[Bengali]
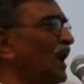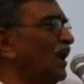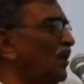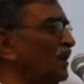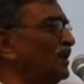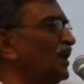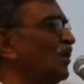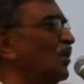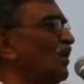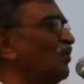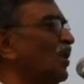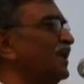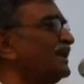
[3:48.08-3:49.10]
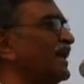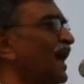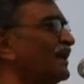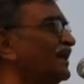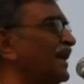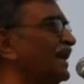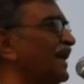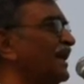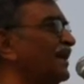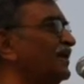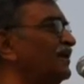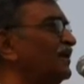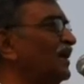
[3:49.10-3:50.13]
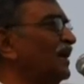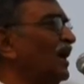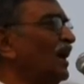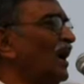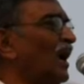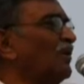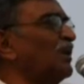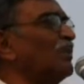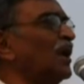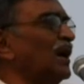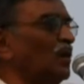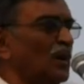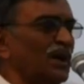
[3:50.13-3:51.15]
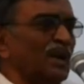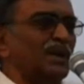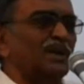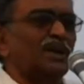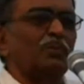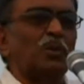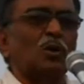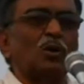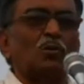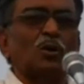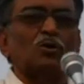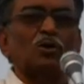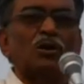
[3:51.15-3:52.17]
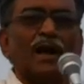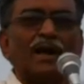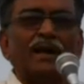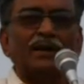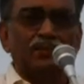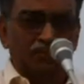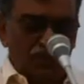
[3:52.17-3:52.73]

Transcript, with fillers: এখন যেরকম বলছে আর দিন আমি মনে করিয়ে দিচ্ছি পনেরো বছর আগে